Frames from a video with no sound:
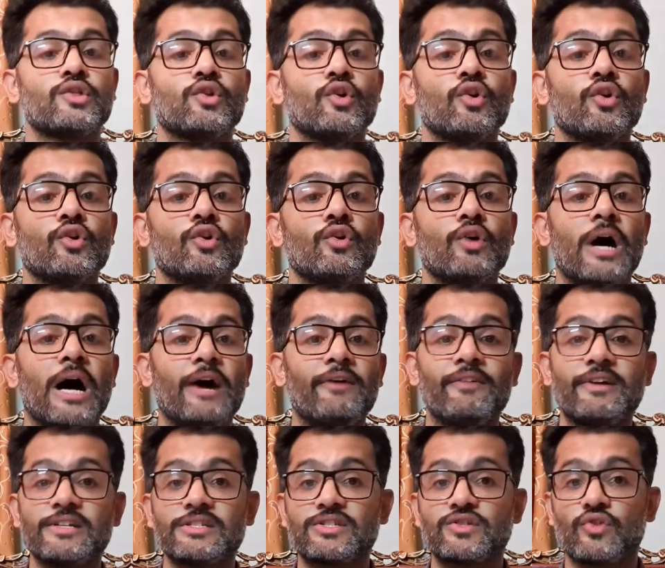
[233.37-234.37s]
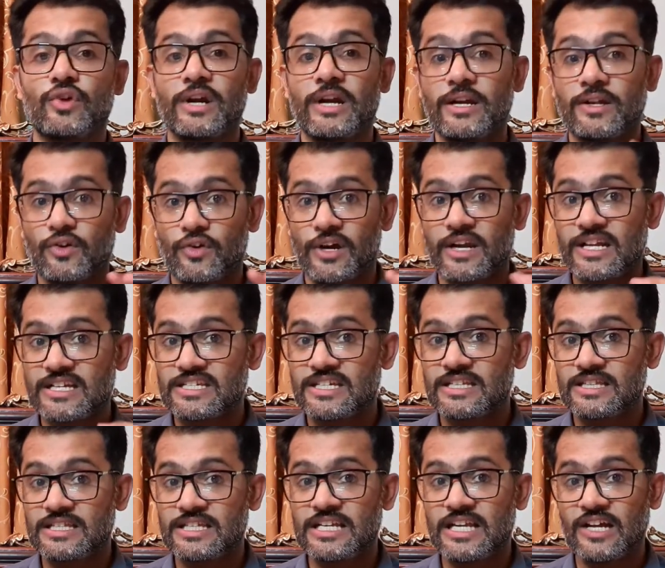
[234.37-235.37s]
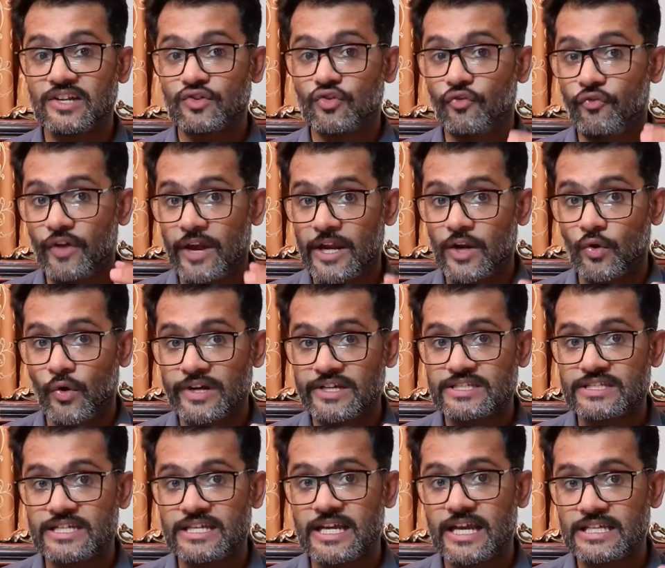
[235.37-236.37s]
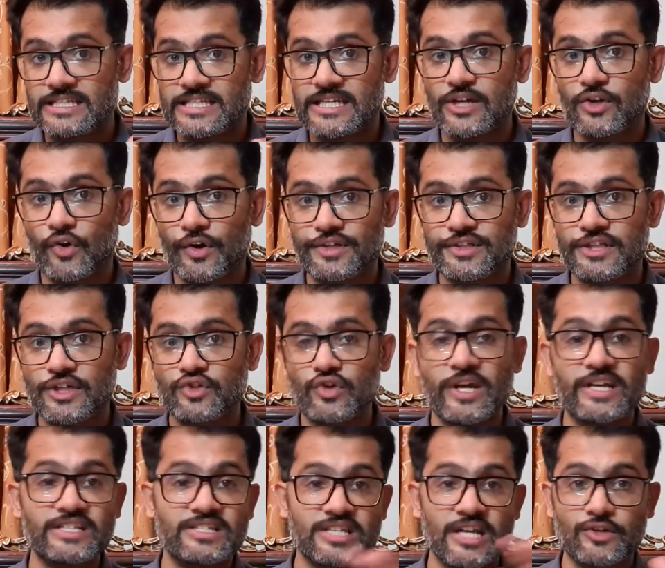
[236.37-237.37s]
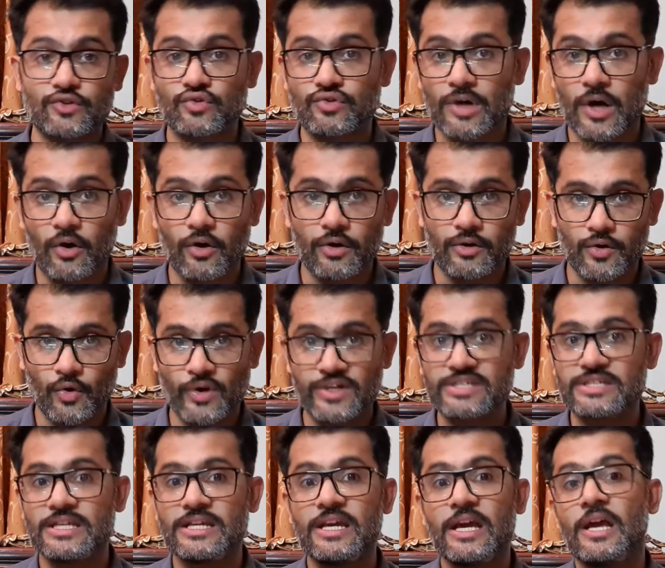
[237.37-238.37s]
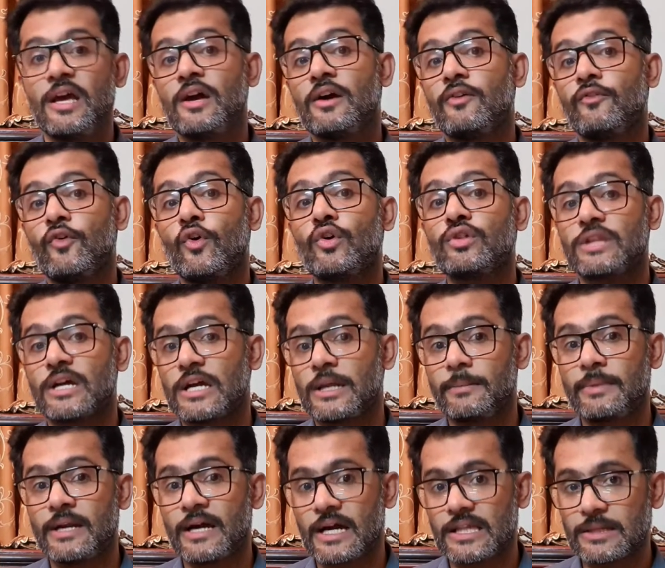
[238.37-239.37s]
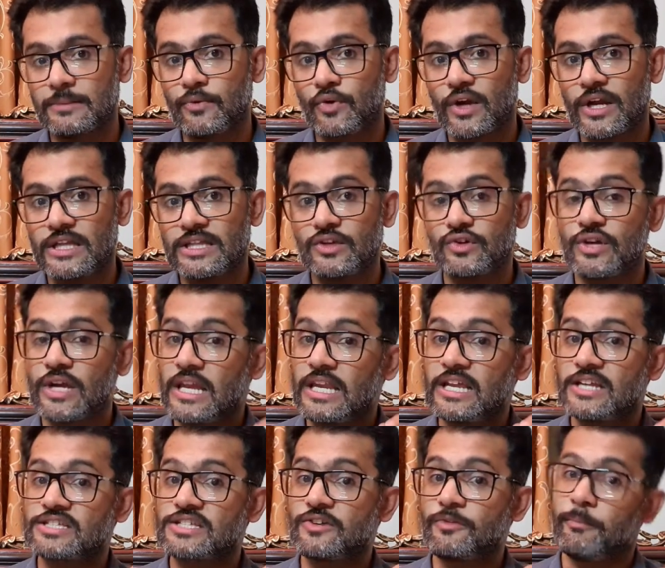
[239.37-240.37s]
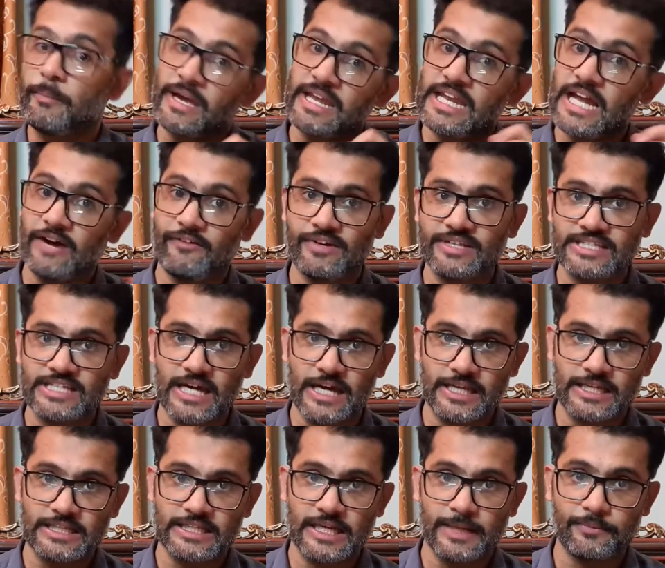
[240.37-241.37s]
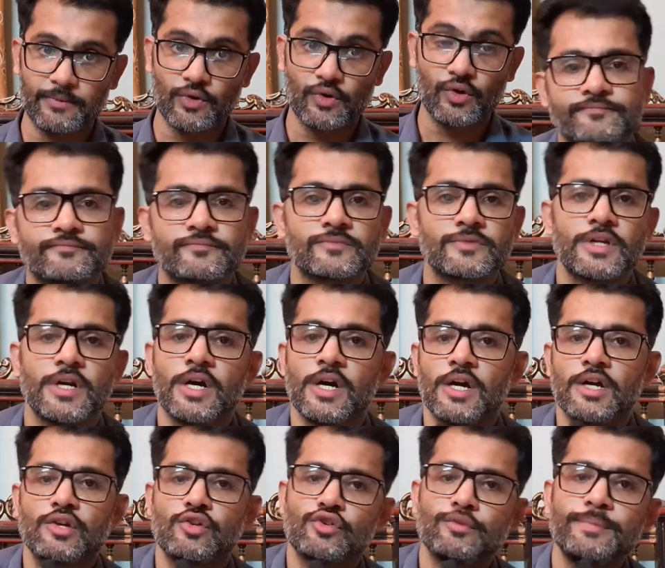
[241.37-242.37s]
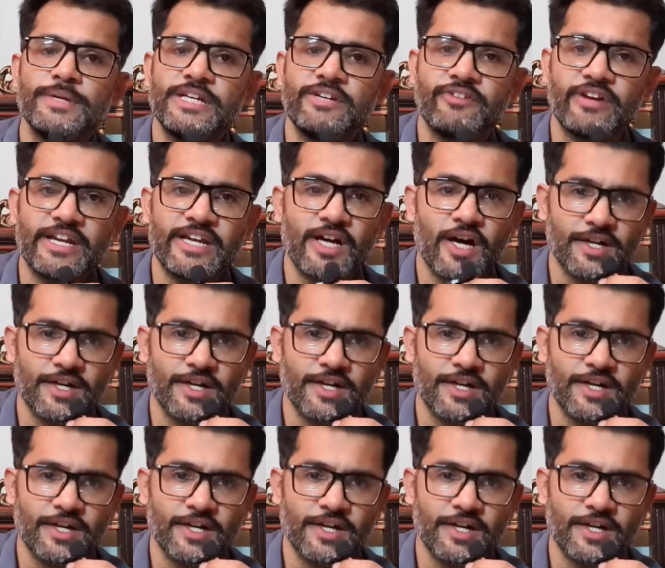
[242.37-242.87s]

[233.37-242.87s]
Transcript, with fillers: तो आवाज़ जो जो रिडक्शन थी ना जो फ़ैन नॉइज़ थी एसी की नॉइज़ थी जो एक्स्ट्रा जो नॉइज़ थी वो तकरीबन ख़त्म हो गई थी के लिए सिर्फ मेरी आवाज़ ही आ रही थी आपको टू बी वेरी